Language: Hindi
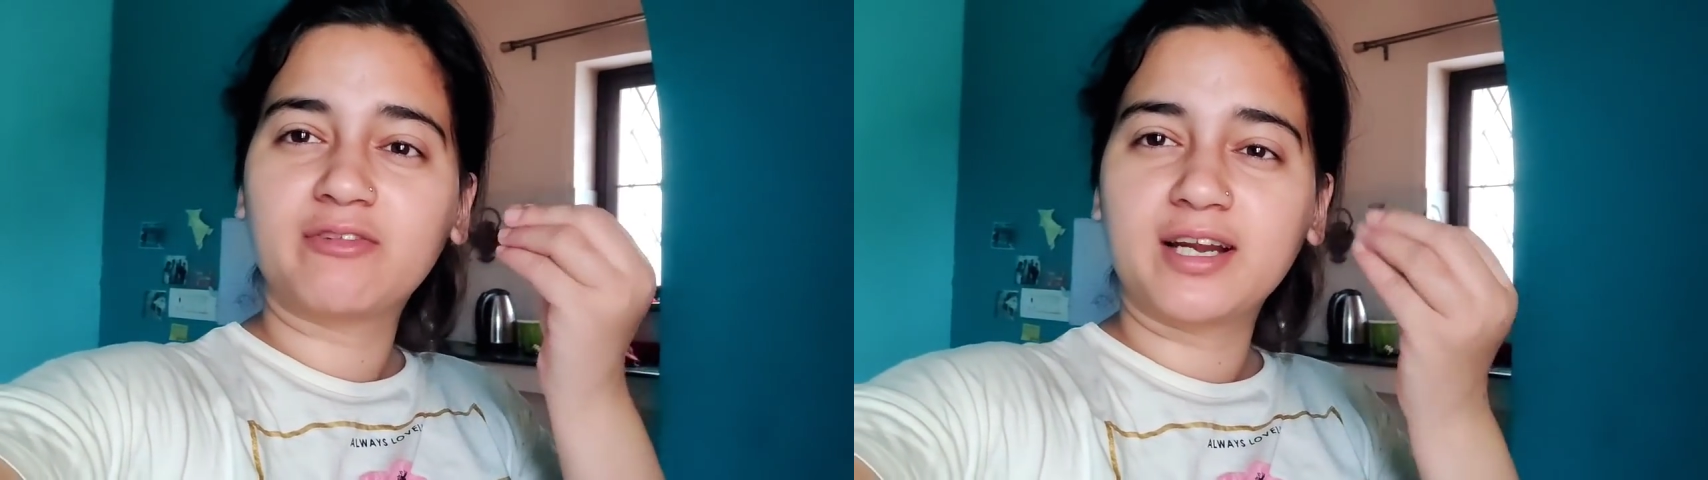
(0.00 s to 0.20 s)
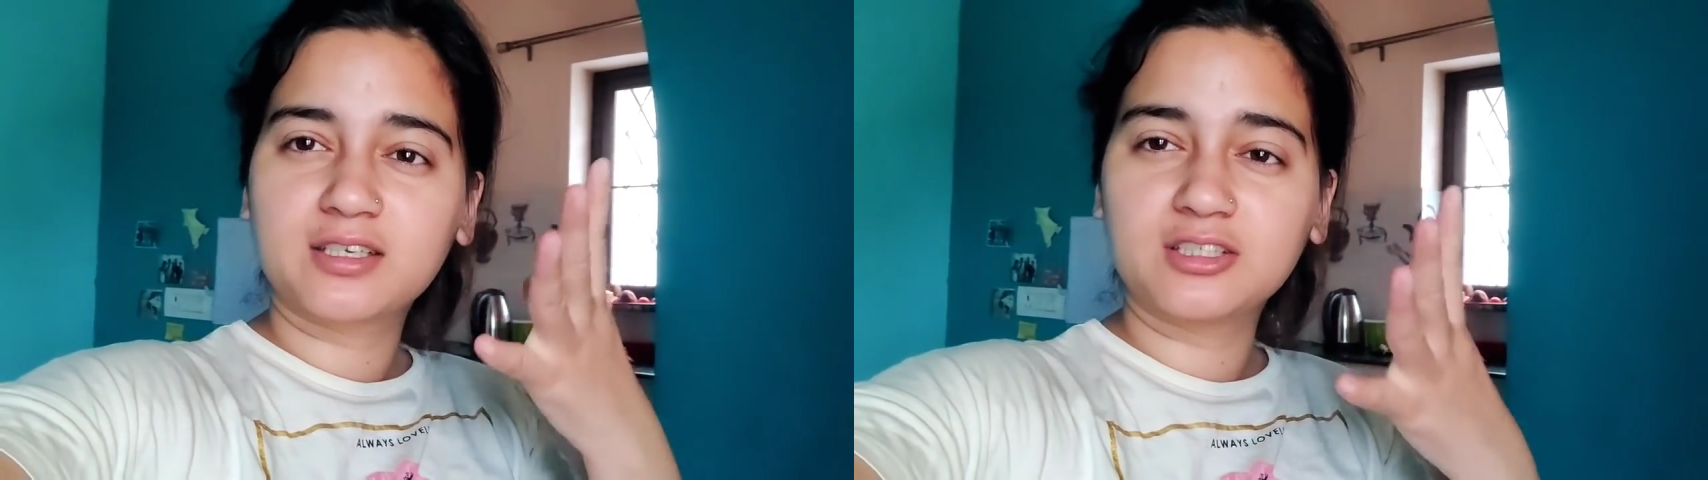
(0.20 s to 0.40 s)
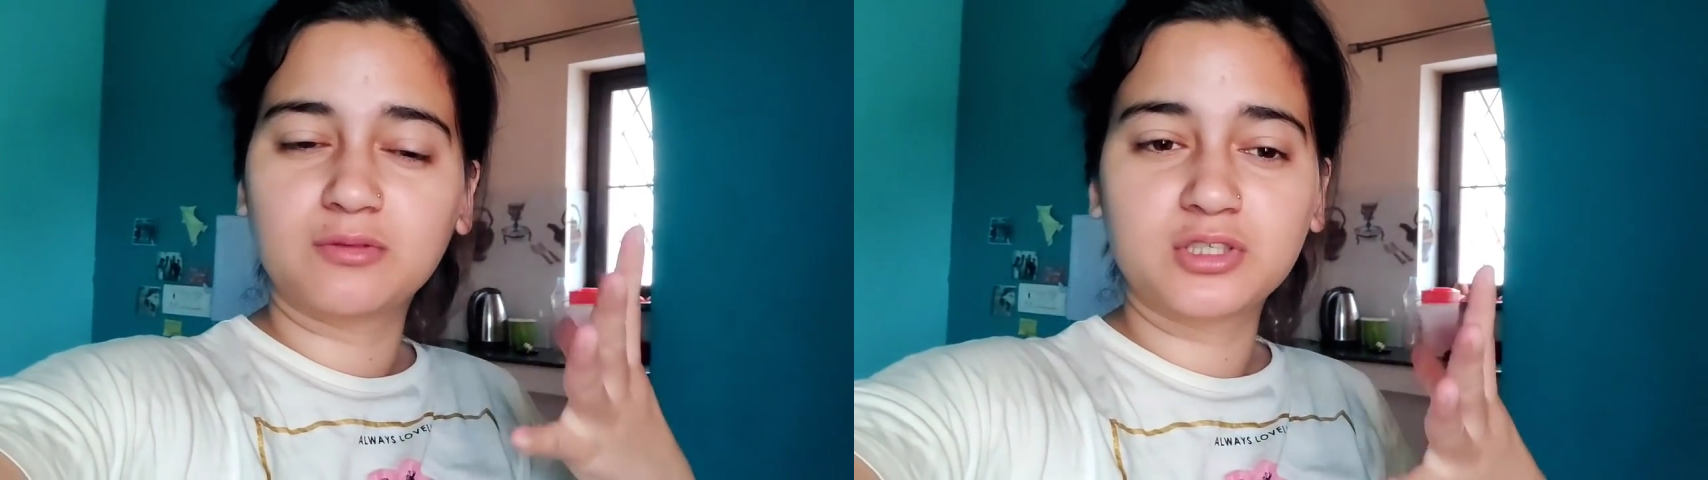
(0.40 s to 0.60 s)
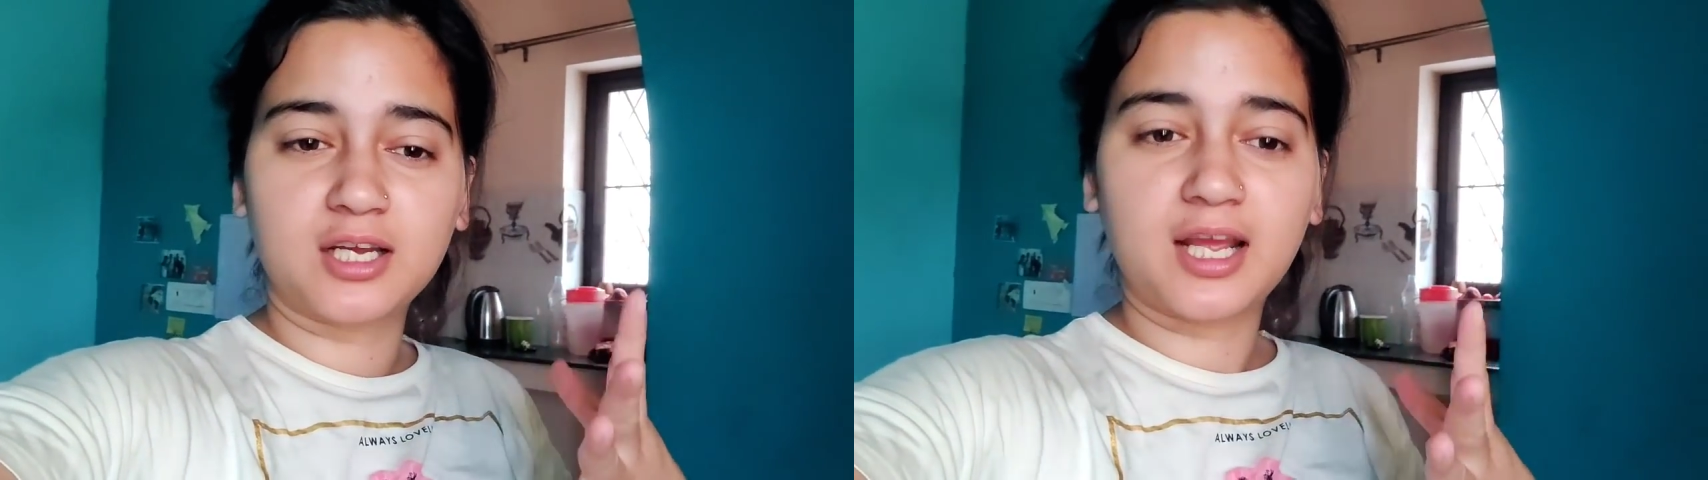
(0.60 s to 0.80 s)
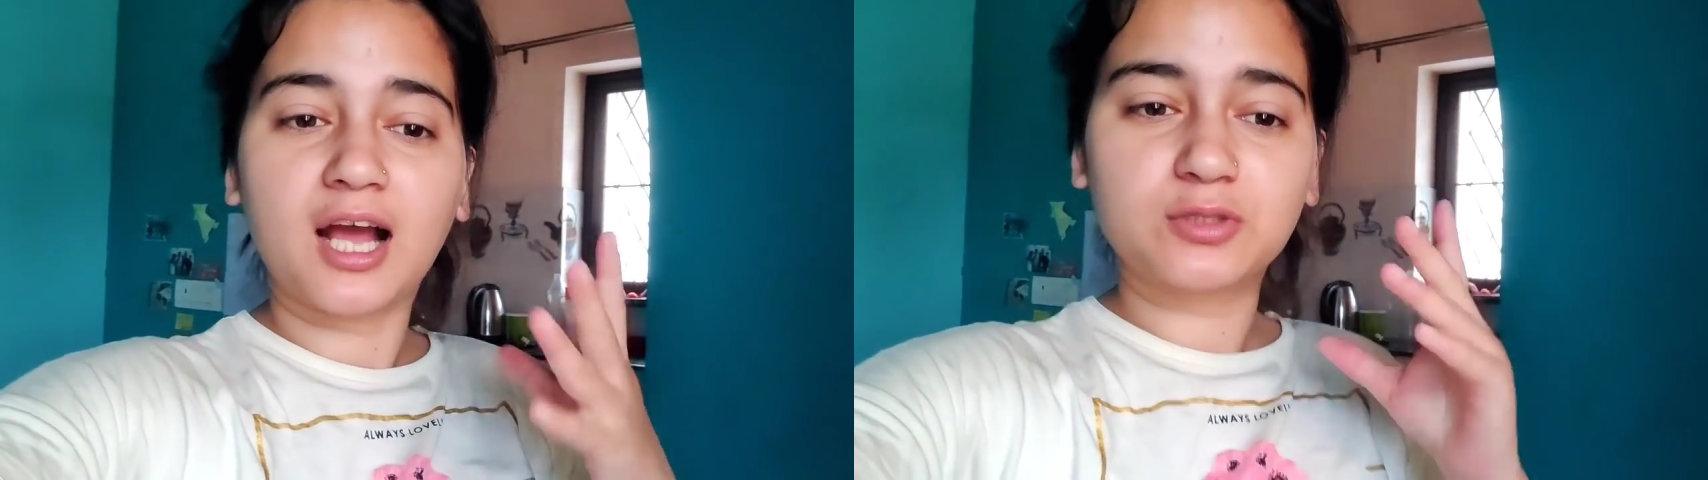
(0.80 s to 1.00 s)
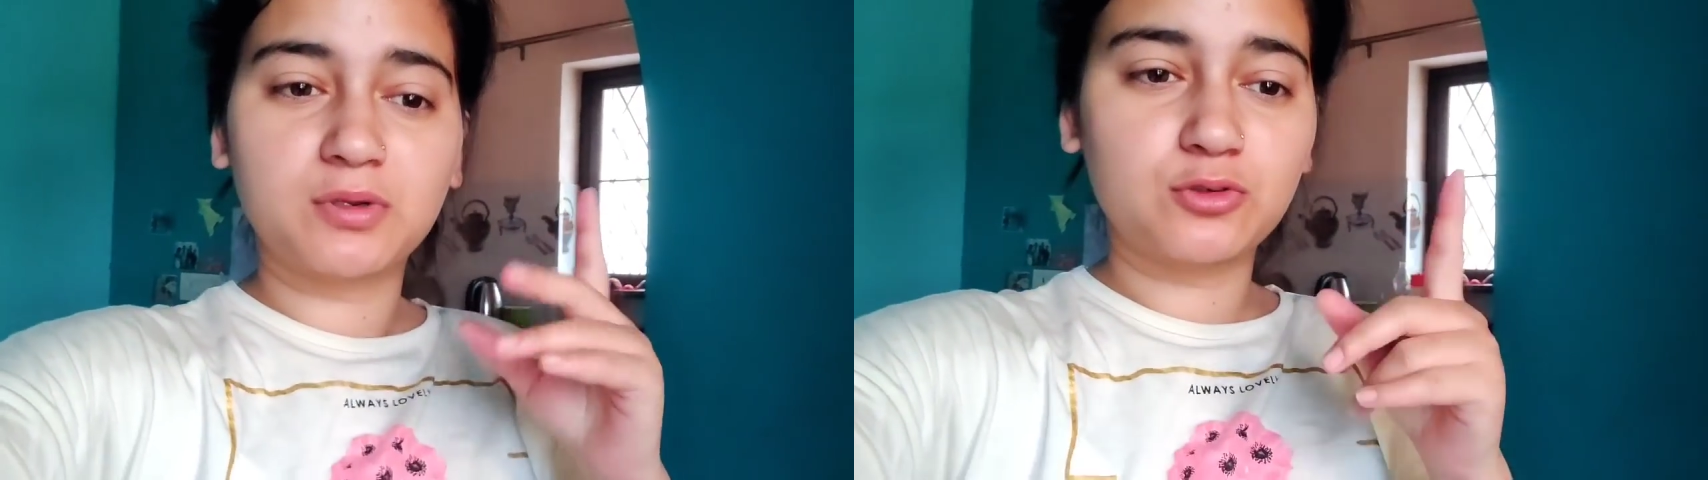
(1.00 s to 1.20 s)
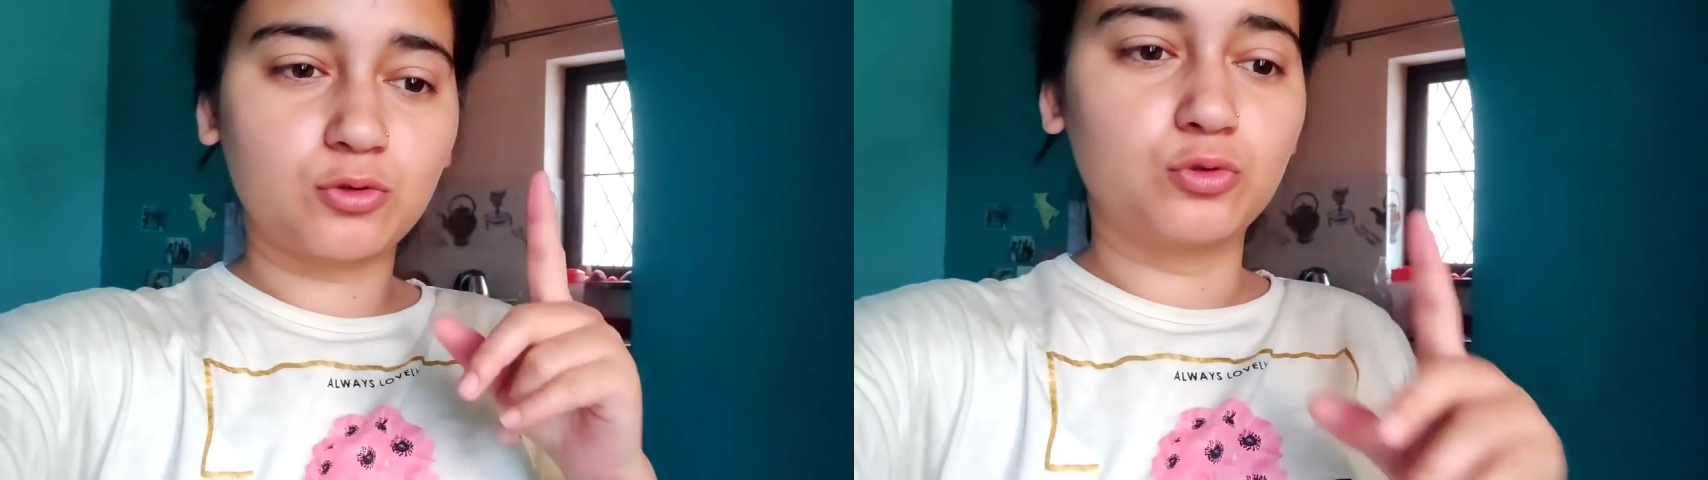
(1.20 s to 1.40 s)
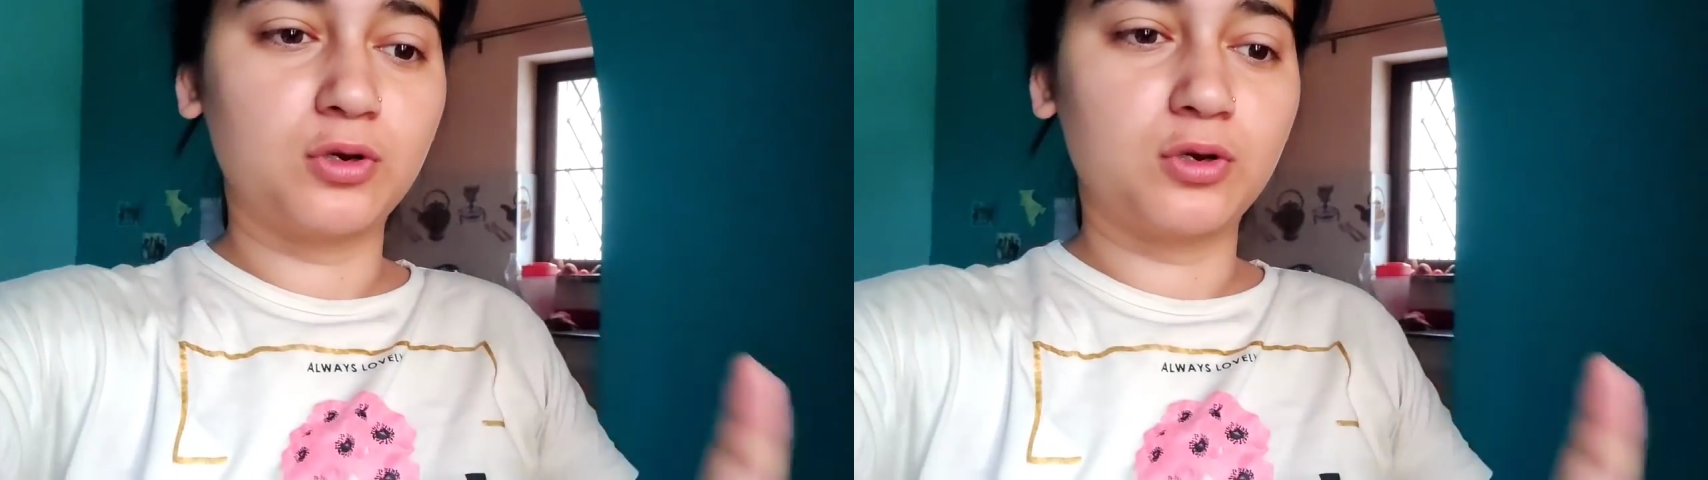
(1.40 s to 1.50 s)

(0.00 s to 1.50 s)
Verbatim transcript: वाइट से जम जा रहा है आज मैंने उसको